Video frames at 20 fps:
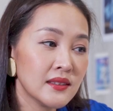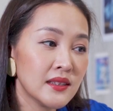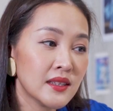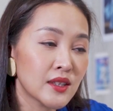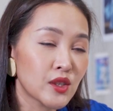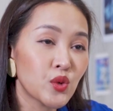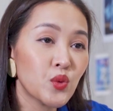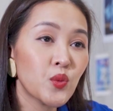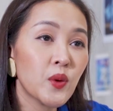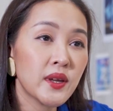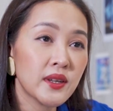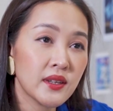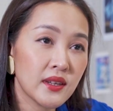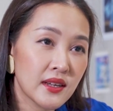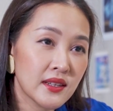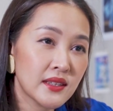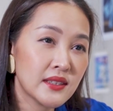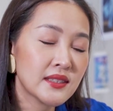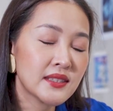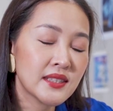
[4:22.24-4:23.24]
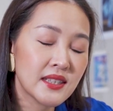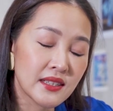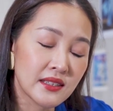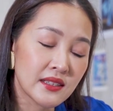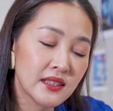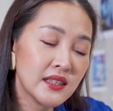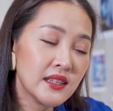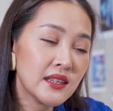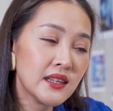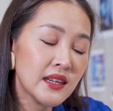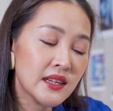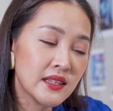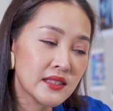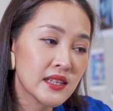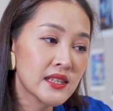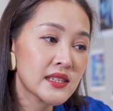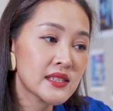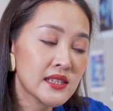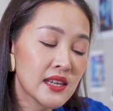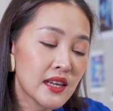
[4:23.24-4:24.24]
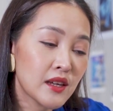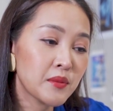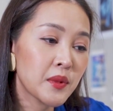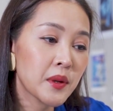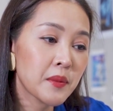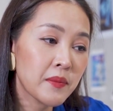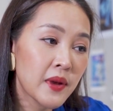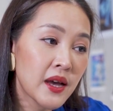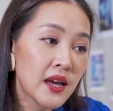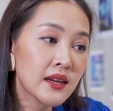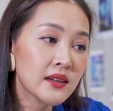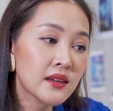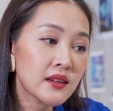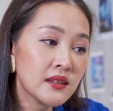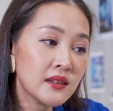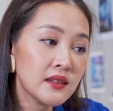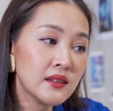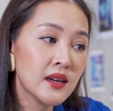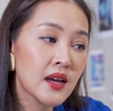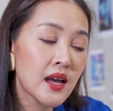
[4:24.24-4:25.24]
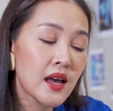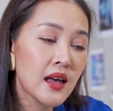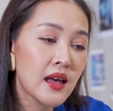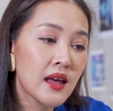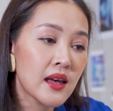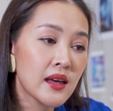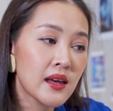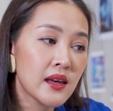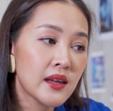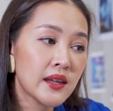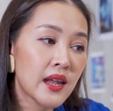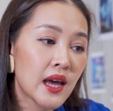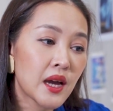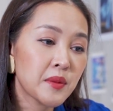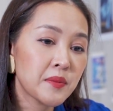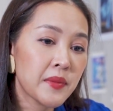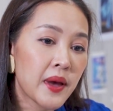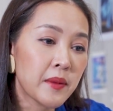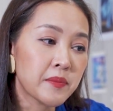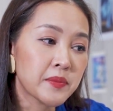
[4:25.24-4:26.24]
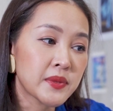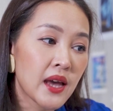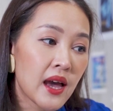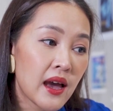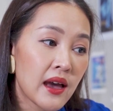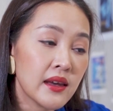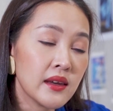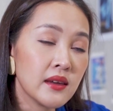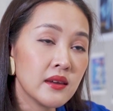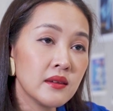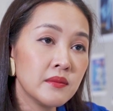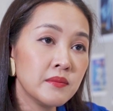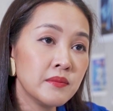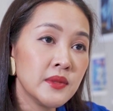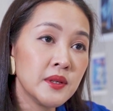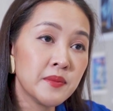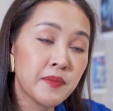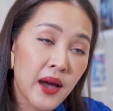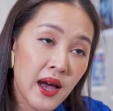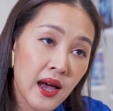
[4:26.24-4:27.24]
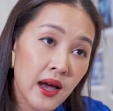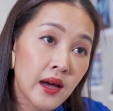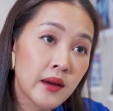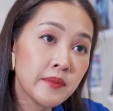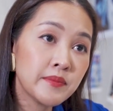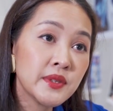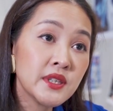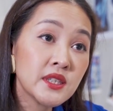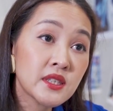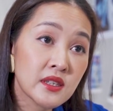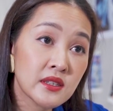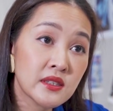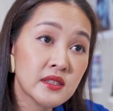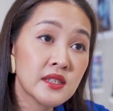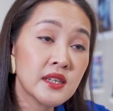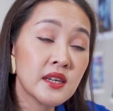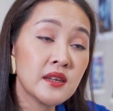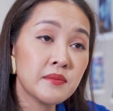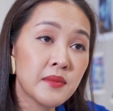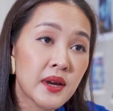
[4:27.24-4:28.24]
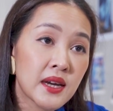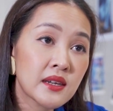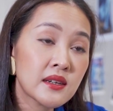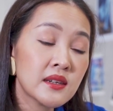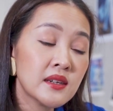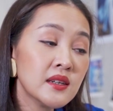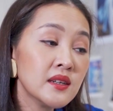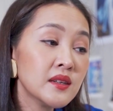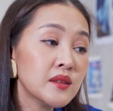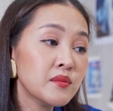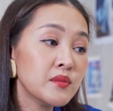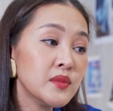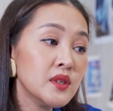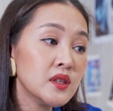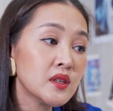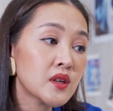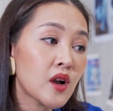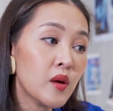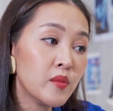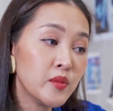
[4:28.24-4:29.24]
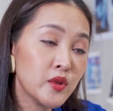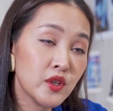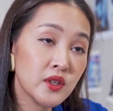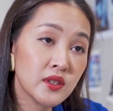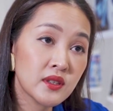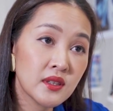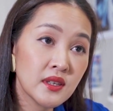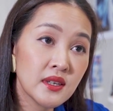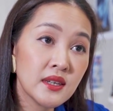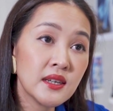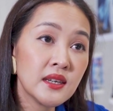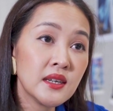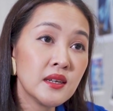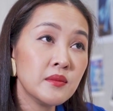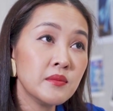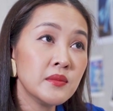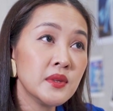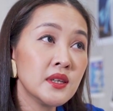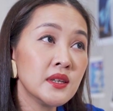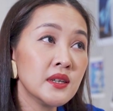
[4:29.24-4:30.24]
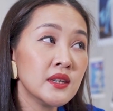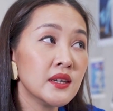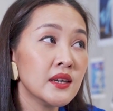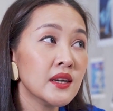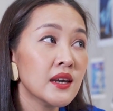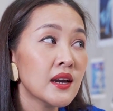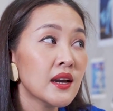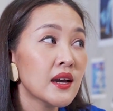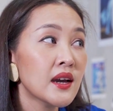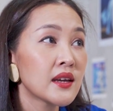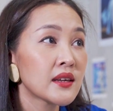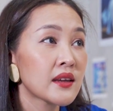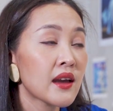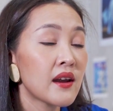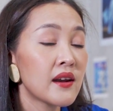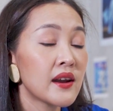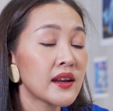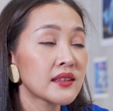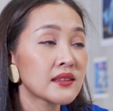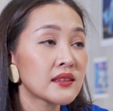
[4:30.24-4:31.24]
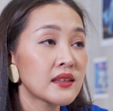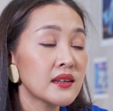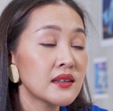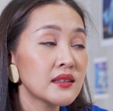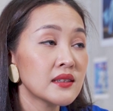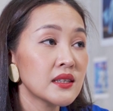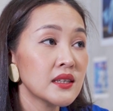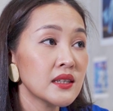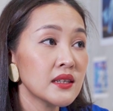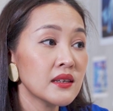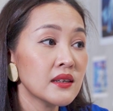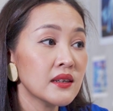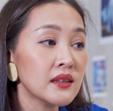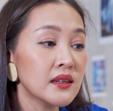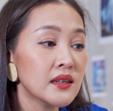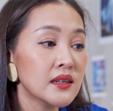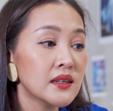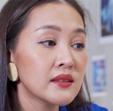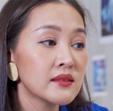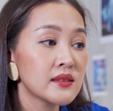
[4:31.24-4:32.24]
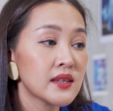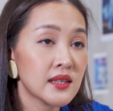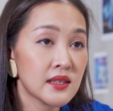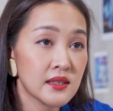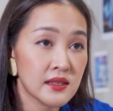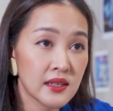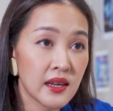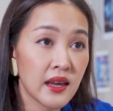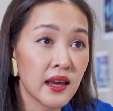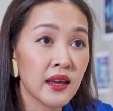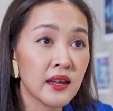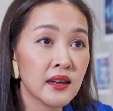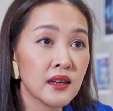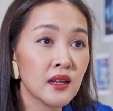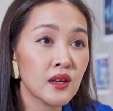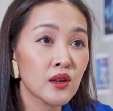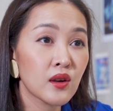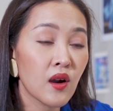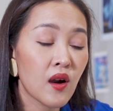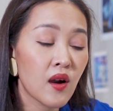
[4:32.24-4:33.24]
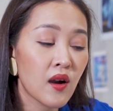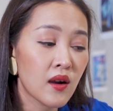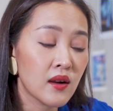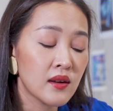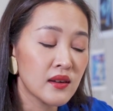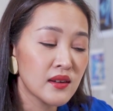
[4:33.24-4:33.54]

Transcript: อย่างทุกวันนี้สิ่งที่เห็นชัดเจนมากๆก็คือ นางแบบไทยมีภาพที่ชัดเจนมากขึ้น มีคอมมูนิตี้มีคาแรคเตอร์ที่ชัดเจนแล้วก็